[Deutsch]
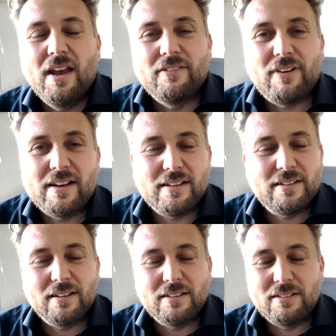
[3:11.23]
weil
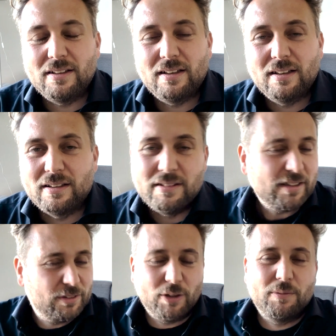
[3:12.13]
ich dir
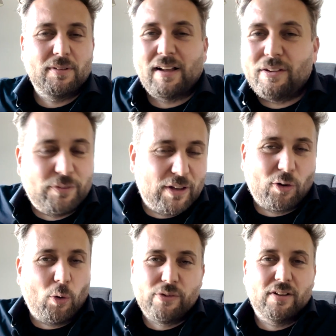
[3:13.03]
nicht ganz viele
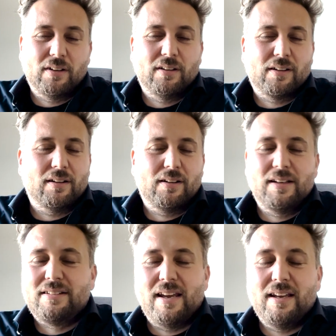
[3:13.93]
große äh,
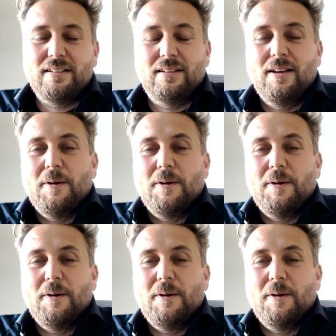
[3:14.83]
Ideen,